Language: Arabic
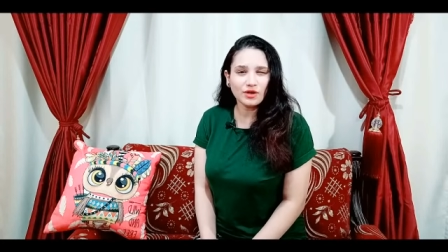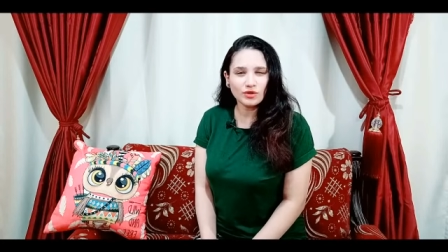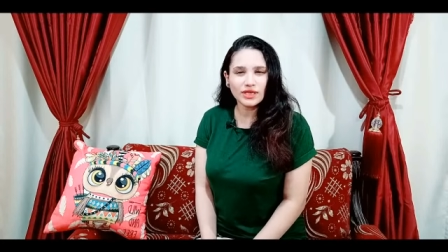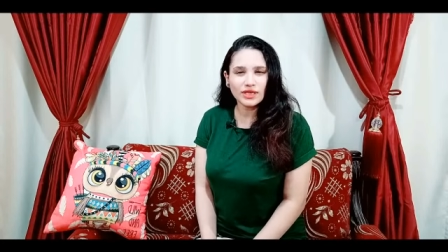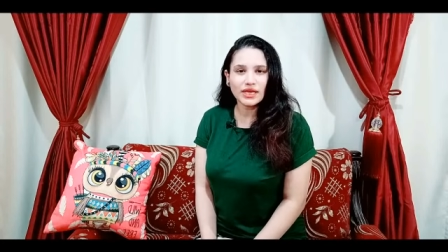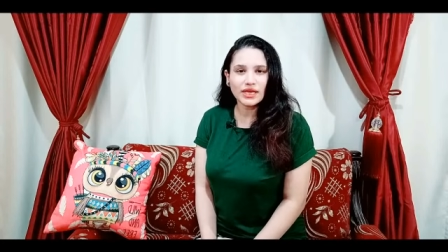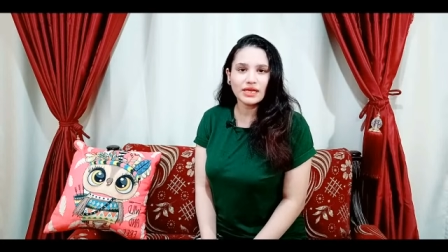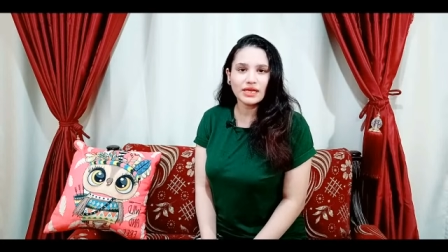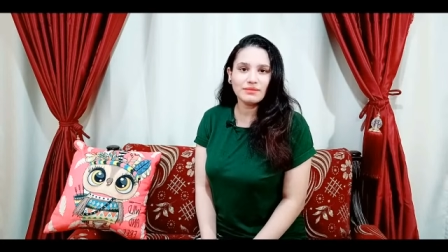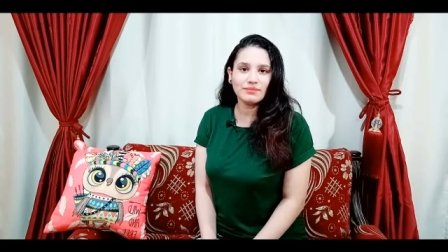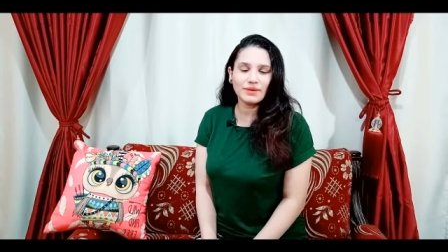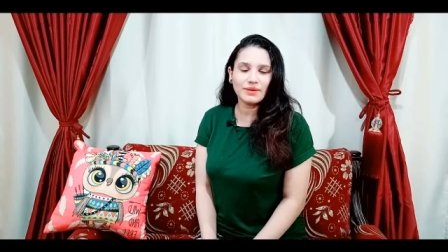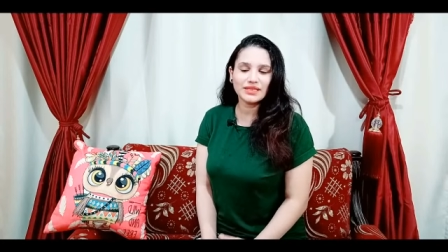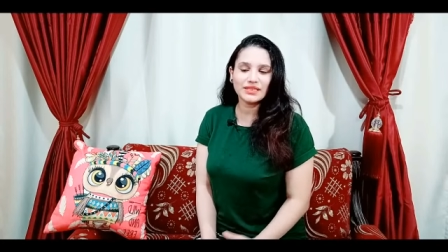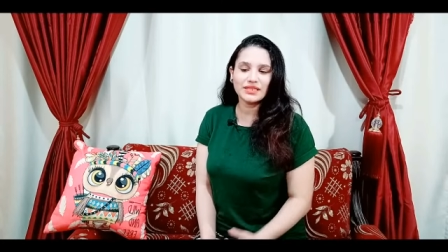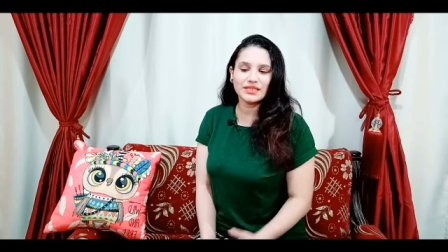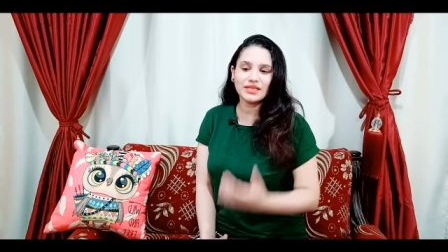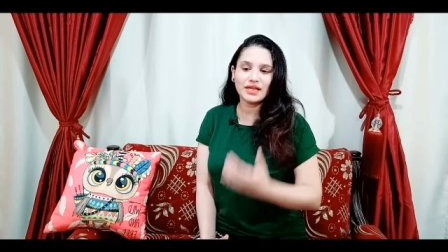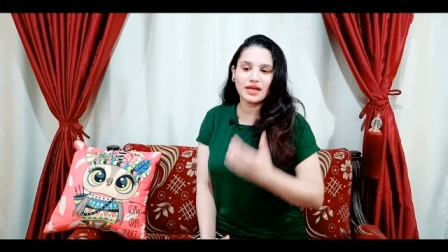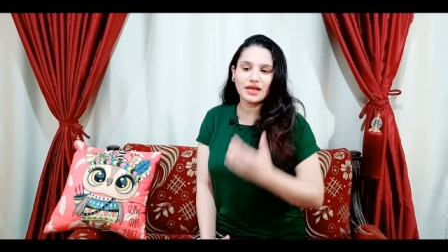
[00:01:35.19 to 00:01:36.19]
ونتكلم
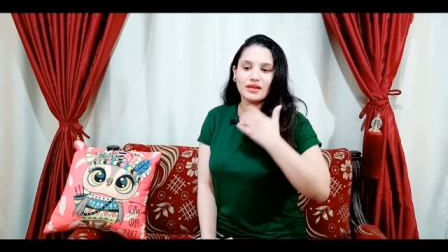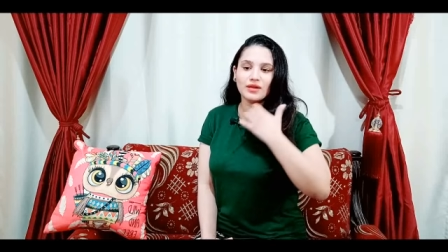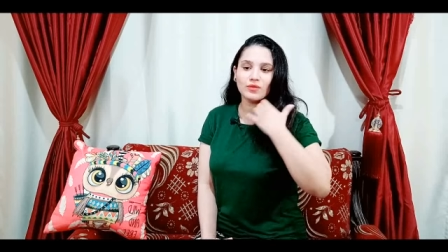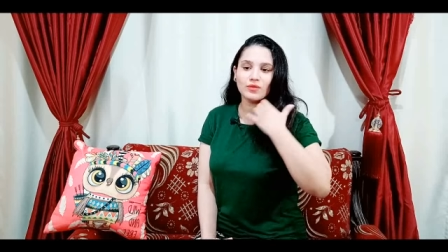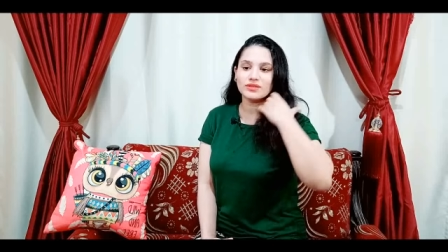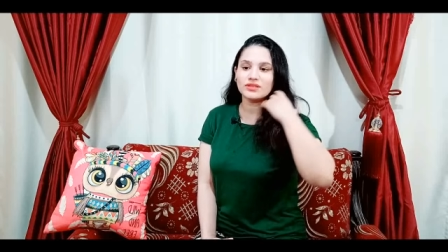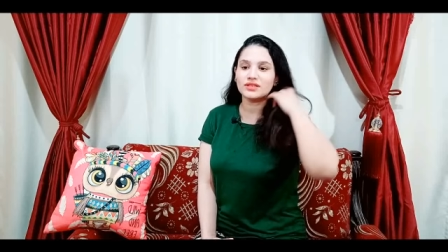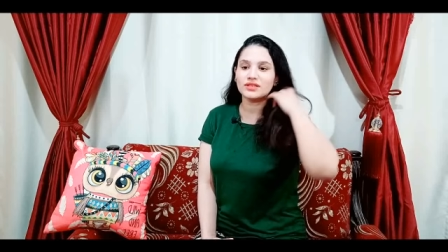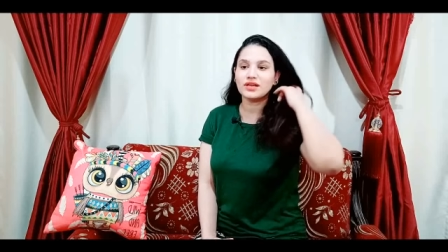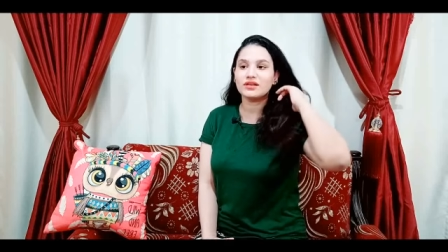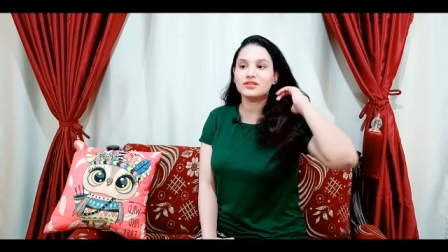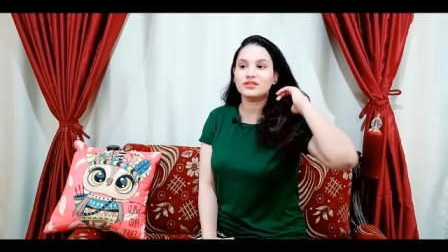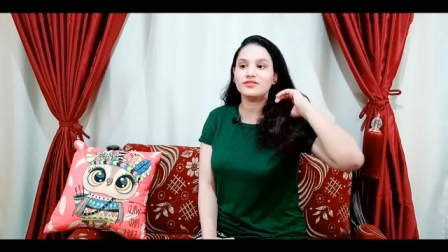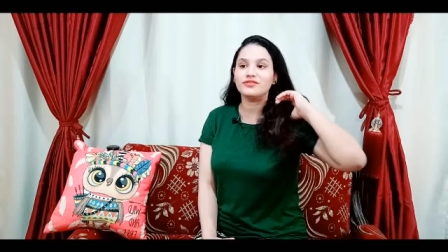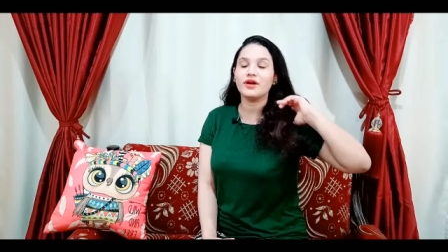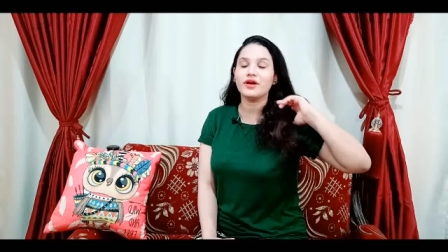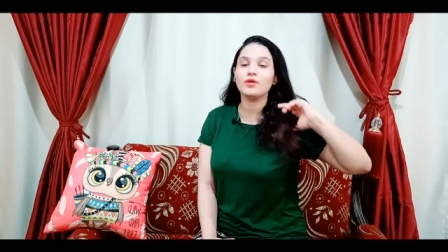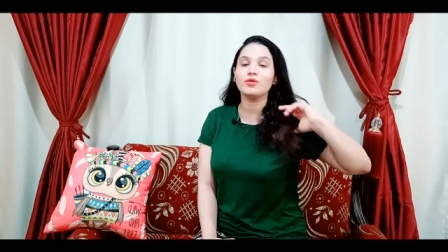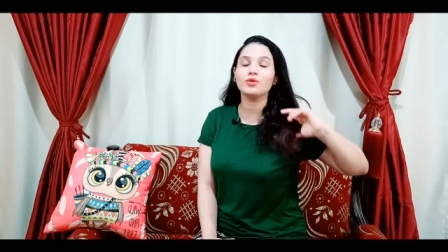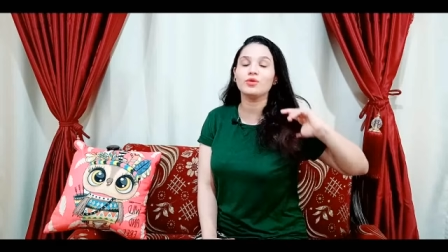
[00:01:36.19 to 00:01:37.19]
بعد كده على الوضع
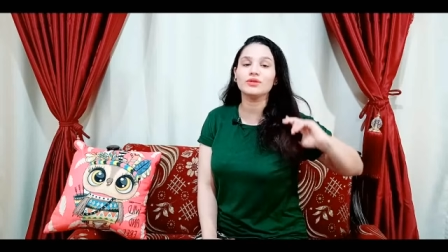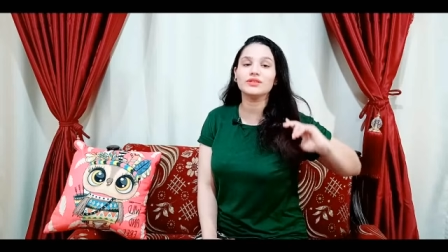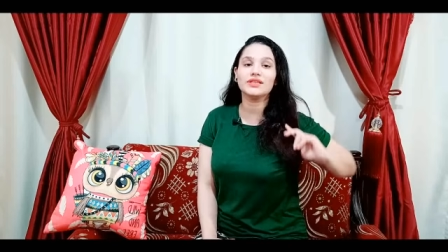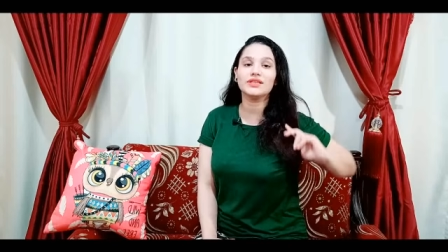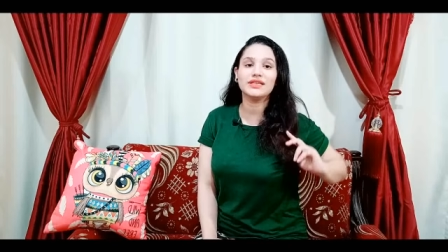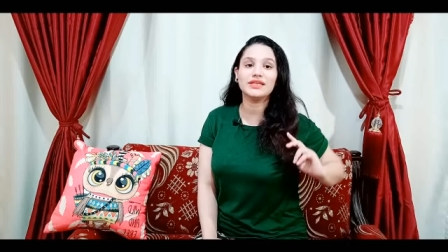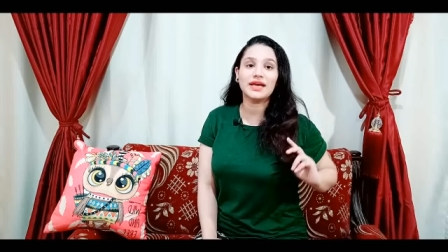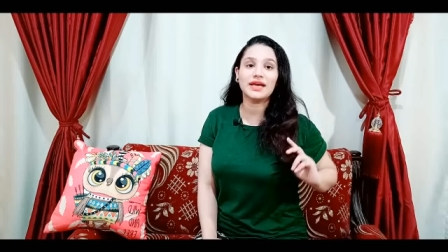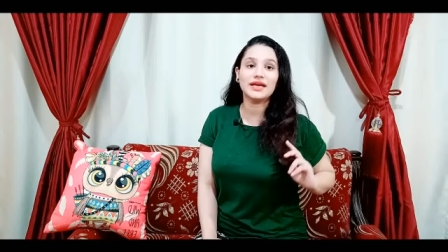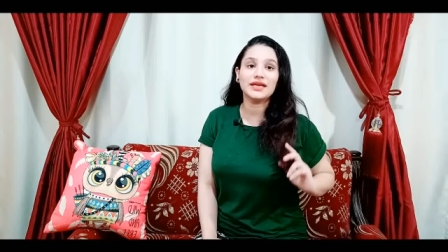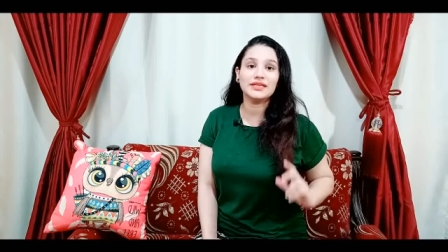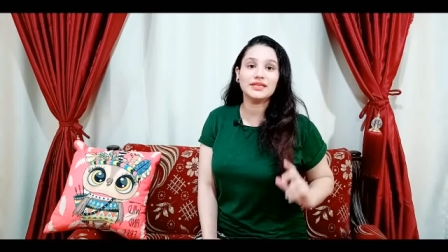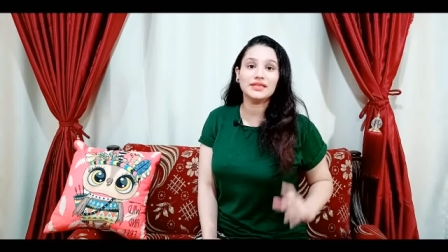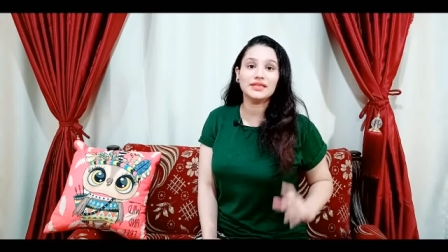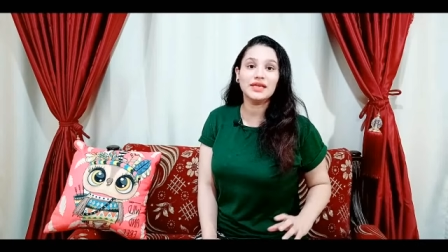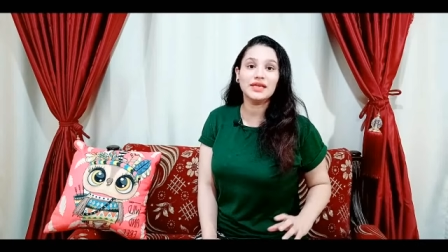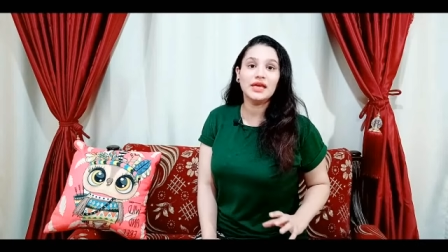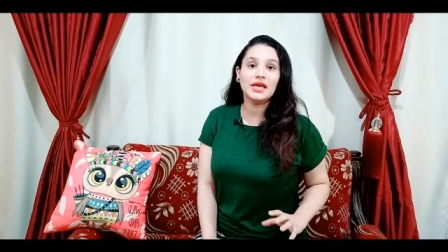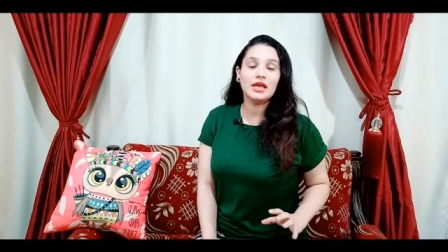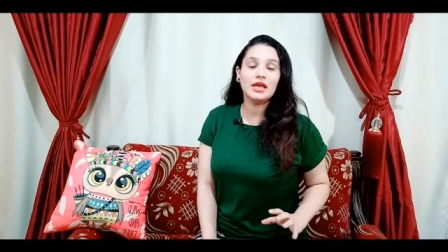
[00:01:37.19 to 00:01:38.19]
العاطفي او الوضع
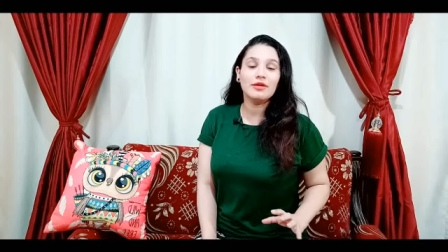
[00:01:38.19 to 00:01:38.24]
العائلي